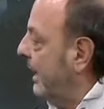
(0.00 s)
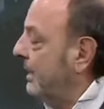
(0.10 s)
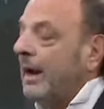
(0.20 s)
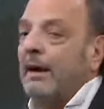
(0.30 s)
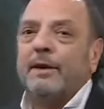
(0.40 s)

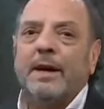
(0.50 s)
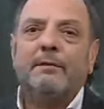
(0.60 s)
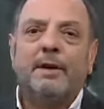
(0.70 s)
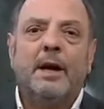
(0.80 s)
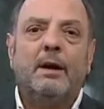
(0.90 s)
Sí, al
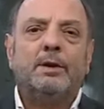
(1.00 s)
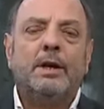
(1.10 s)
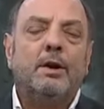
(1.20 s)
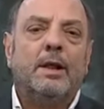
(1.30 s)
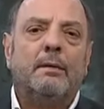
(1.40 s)
fiscal, ¿a
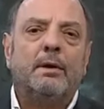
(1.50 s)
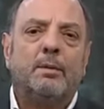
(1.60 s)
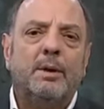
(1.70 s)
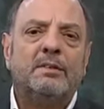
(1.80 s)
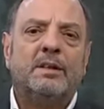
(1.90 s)
usted no le da
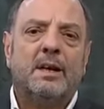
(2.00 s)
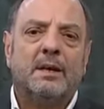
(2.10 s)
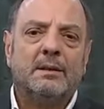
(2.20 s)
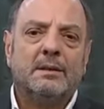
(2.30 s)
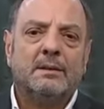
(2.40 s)

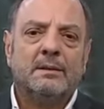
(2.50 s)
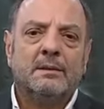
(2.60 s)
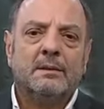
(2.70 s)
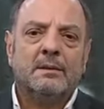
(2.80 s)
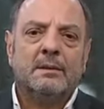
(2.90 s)
vergüenza
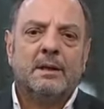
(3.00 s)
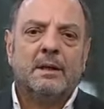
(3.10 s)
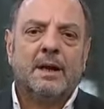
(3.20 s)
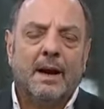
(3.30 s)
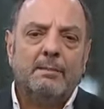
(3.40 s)

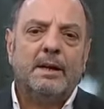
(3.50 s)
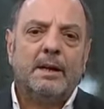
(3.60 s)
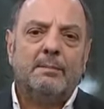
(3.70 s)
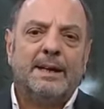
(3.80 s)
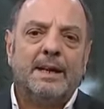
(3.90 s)

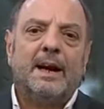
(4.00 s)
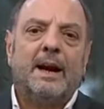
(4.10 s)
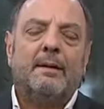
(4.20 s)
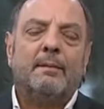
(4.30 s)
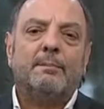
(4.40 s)
realmente mandar
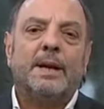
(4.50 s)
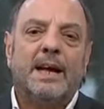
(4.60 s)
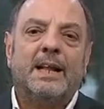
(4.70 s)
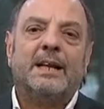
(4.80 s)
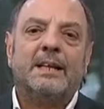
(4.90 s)
a la
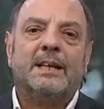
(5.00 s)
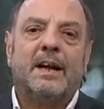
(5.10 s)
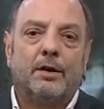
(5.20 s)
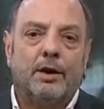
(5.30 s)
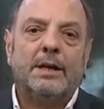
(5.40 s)
brigada
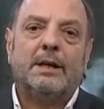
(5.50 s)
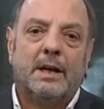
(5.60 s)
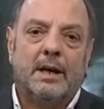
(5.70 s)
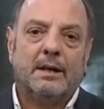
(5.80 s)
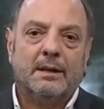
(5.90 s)

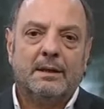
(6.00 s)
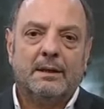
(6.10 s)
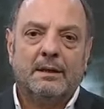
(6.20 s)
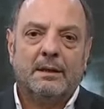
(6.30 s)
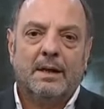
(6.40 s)
antiterrorista
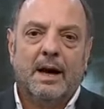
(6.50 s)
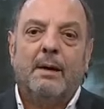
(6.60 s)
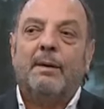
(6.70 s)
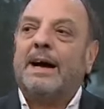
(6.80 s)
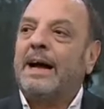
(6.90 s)

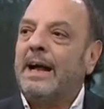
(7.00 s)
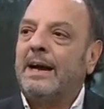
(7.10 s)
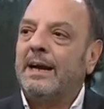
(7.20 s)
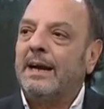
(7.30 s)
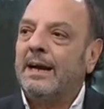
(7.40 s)
a
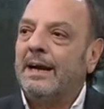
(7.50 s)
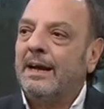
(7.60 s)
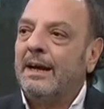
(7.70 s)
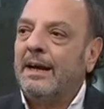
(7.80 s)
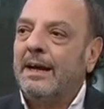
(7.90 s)
bajar
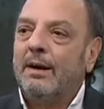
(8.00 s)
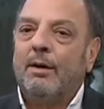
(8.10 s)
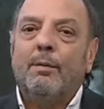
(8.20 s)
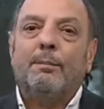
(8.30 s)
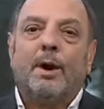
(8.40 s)

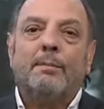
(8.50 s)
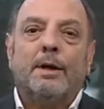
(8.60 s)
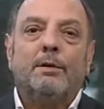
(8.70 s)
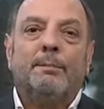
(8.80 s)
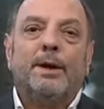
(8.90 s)
un
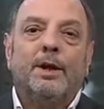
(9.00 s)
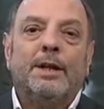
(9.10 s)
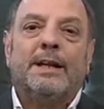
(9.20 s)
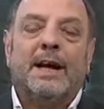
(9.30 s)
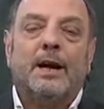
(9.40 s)
programa de un
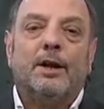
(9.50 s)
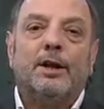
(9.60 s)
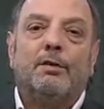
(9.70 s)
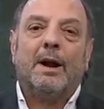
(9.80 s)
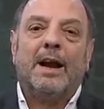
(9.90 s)
periodista
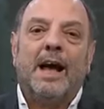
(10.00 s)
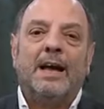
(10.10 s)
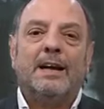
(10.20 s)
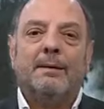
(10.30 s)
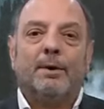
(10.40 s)
dijo al
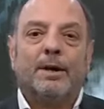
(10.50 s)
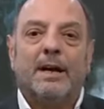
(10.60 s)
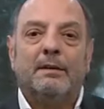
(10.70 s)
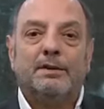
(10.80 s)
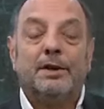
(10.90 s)
aire
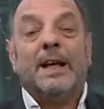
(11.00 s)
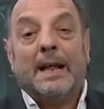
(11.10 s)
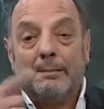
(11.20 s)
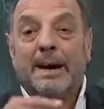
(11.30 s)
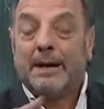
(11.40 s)
por televisión y
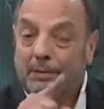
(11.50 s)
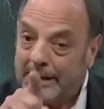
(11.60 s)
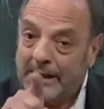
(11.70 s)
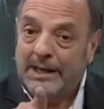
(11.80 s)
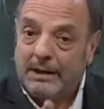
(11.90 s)
además que
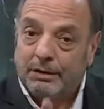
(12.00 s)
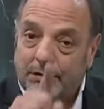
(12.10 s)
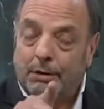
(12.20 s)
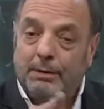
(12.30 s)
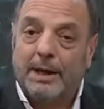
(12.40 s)
no hay delito
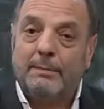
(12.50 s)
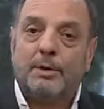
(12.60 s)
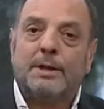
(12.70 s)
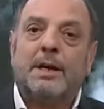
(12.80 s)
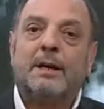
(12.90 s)
y se lo voy a
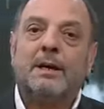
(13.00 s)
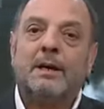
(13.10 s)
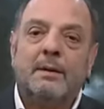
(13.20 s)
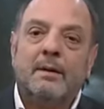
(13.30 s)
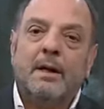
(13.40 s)
demostrar?
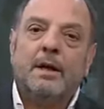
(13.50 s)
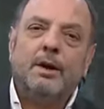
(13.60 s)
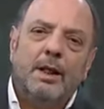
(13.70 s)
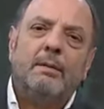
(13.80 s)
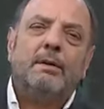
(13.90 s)

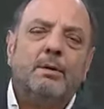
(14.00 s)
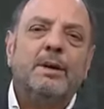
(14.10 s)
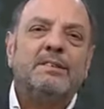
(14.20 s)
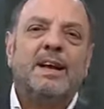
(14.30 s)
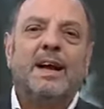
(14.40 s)
¿No le da
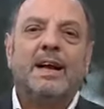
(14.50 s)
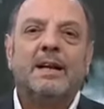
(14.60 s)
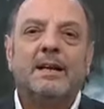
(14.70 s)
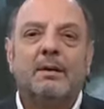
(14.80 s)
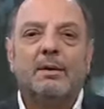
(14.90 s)
vergüenza
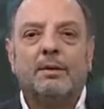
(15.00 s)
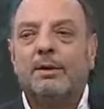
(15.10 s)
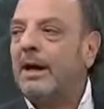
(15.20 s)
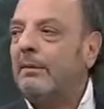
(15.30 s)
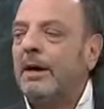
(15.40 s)
Galante
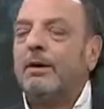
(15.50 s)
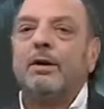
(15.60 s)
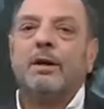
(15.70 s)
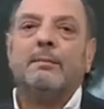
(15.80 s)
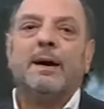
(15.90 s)
cuando usted habla
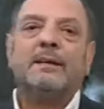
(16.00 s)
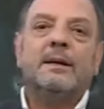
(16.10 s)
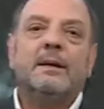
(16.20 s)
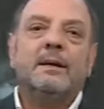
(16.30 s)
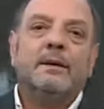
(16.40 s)
con los
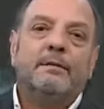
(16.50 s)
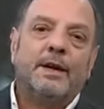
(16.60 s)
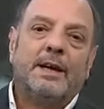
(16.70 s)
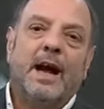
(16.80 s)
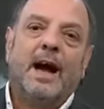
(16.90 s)
demás
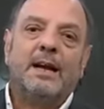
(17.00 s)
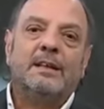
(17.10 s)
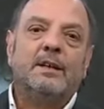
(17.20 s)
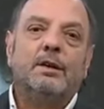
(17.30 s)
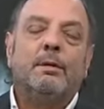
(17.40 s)

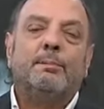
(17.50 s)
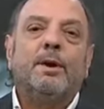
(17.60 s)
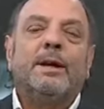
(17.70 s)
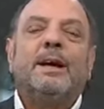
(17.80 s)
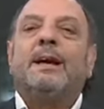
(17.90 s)
fiscales y todo?
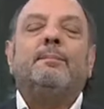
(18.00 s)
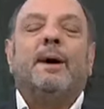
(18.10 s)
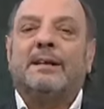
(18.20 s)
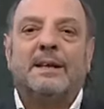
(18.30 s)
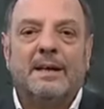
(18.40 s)
¿por qué ¿qué
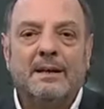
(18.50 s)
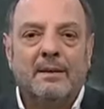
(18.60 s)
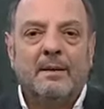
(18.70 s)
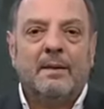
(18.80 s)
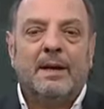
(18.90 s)
pasa?
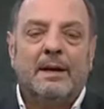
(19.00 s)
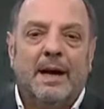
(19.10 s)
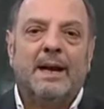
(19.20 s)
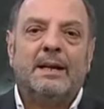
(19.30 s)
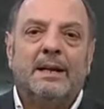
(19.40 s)

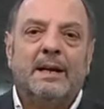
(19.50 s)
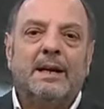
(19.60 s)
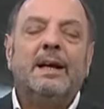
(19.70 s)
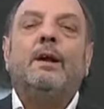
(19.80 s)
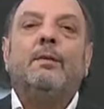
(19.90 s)

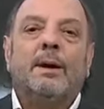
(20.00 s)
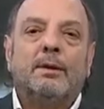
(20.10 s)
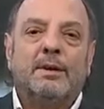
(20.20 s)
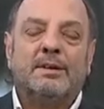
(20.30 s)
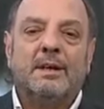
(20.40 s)
Galante, ¿quién lo
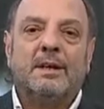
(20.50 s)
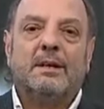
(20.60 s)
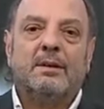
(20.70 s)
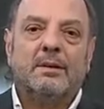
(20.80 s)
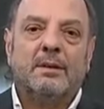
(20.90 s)
mandó a hacer
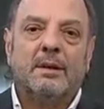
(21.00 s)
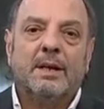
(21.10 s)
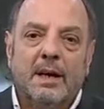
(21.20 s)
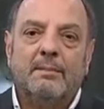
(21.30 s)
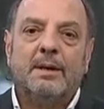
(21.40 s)
esto?
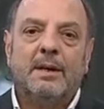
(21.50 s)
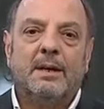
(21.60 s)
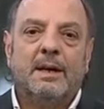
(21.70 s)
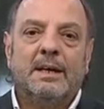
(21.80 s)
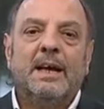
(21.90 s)
Dígame,
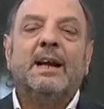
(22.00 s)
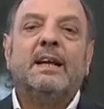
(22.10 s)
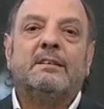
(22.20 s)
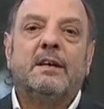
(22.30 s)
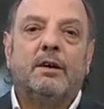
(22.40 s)

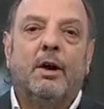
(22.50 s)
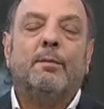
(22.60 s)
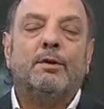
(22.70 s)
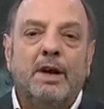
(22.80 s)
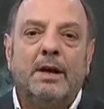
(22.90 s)
¿quién le
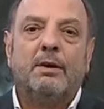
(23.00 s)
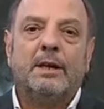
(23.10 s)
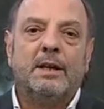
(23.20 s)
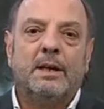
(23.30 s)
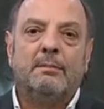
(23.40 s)
exigió? ¿A
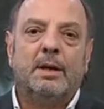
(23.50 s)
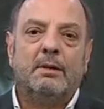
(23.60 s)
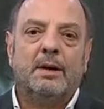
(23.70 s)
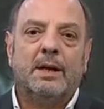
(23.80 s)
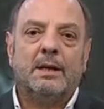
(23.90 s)
Moyano le tiene
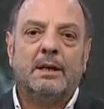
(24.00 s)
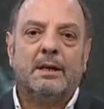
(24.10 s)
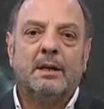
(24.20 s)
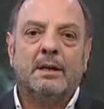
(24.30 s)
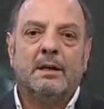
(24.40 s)
miedo,
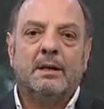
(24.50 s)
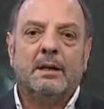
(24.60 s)
Galante?